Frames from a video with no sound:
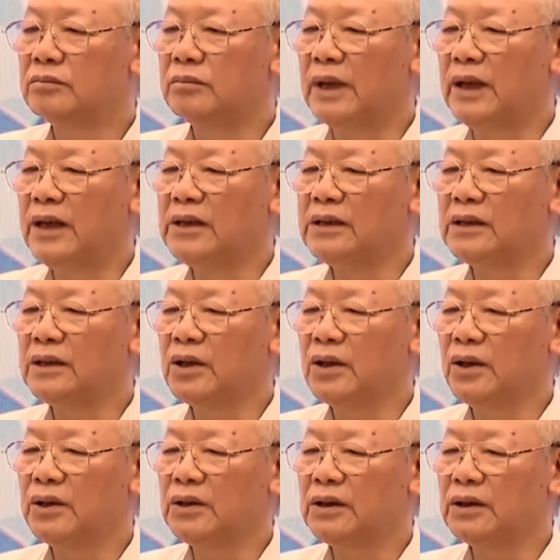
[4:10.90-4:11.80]
mấy chữ
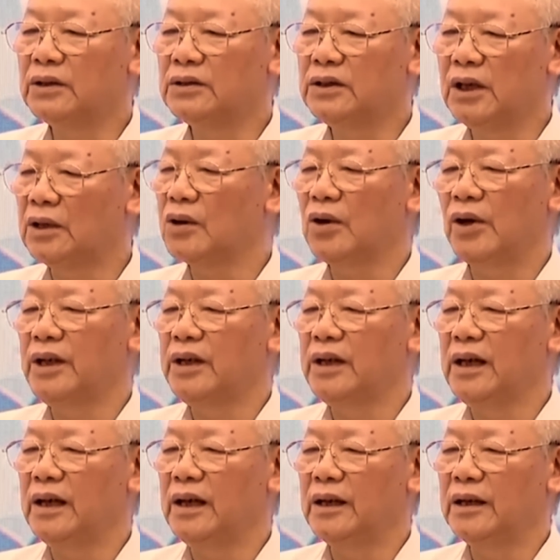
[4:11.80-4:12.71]
thôi nhưng rất có ý
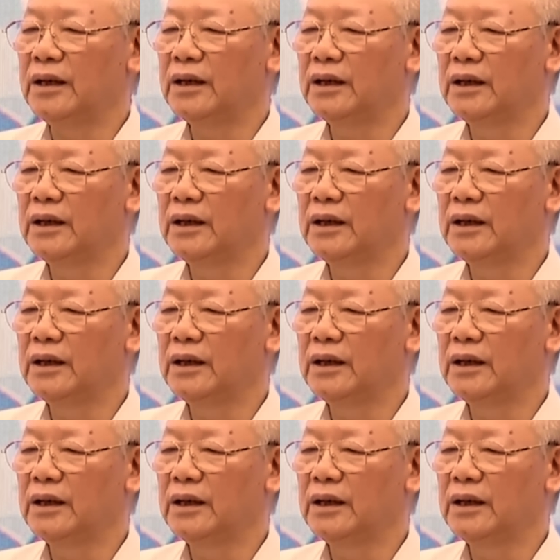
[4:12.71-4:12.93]
nghĩa